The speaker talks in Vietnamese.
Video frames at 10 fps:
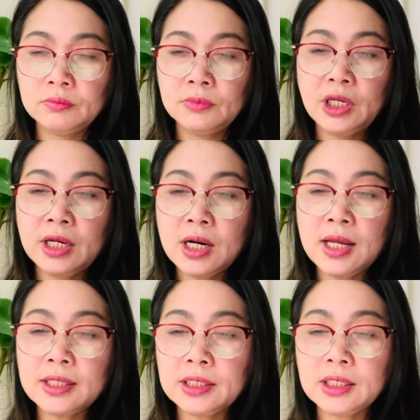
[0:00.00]
thì đó
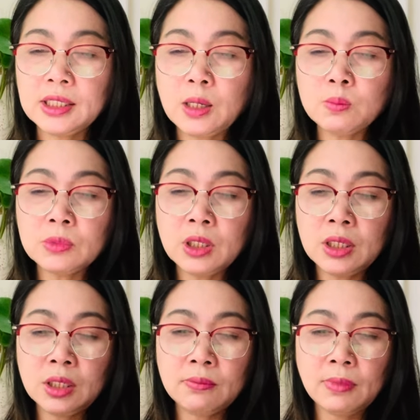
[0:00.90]
là những cái thông
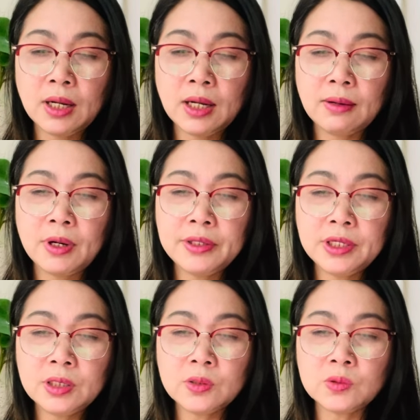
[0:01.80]
tin mà mới
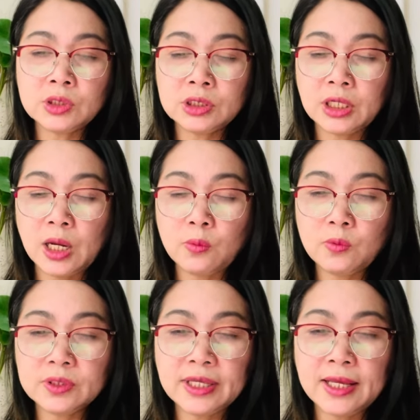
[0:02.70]
nhất của trường đại học
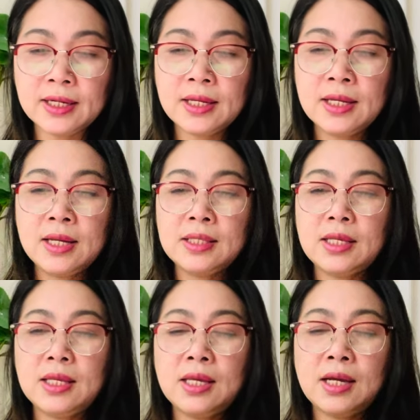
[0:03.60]
Hoa Sen
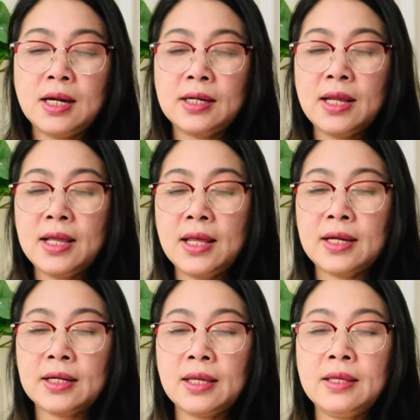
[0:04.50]
thì à, đây
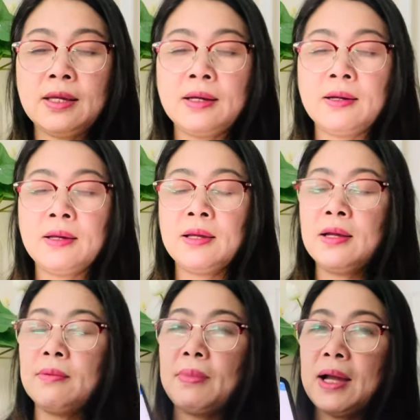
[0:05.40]
là cái à,
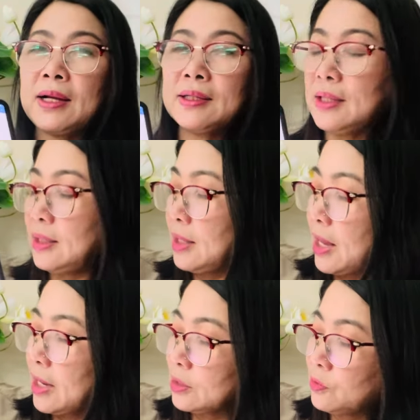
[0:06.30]
bản đánh
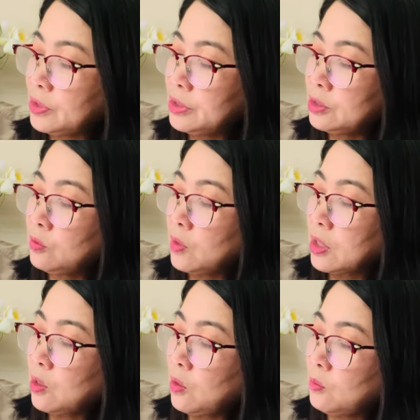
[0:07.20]
đàn tôi đi giữa hoàng
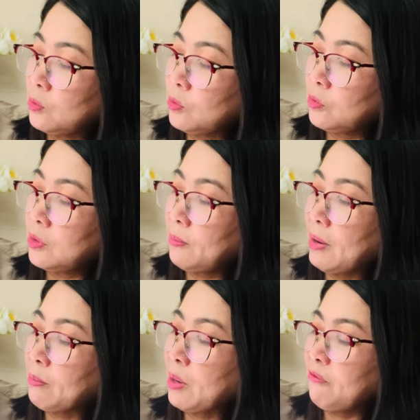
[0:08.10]
hôn của
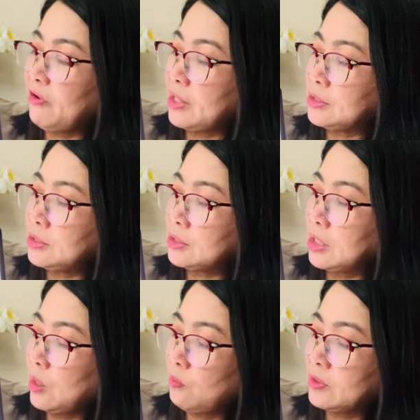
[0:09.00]
bác bảo vệ trường
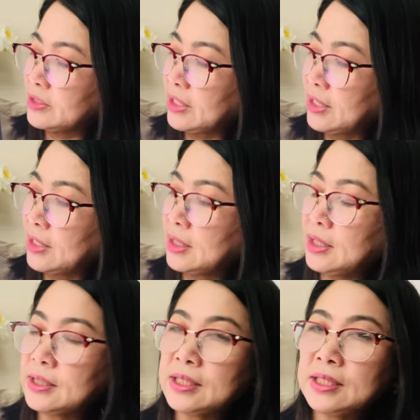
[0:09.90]
đại học Hoa Sen
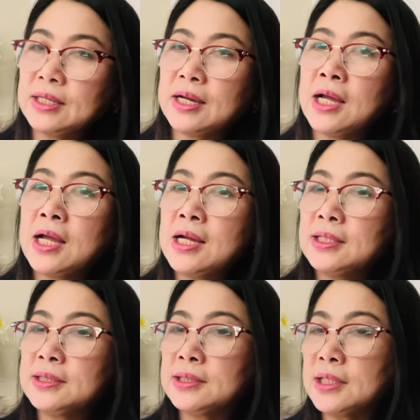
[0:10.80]
ha thì à,
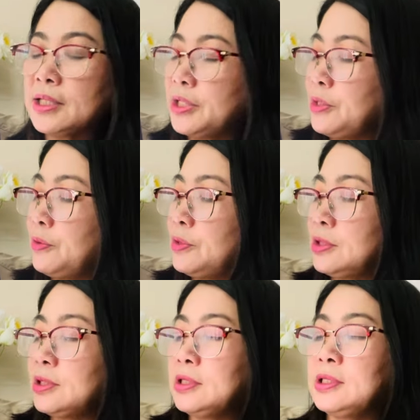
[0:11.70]
được rất nhiều
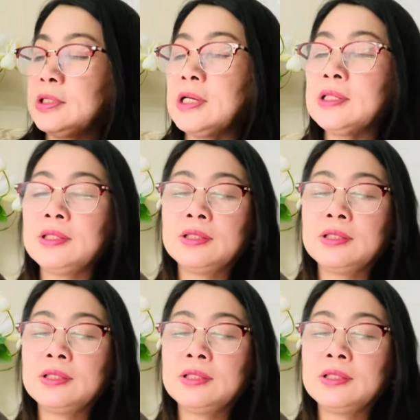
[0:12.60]
lượt thích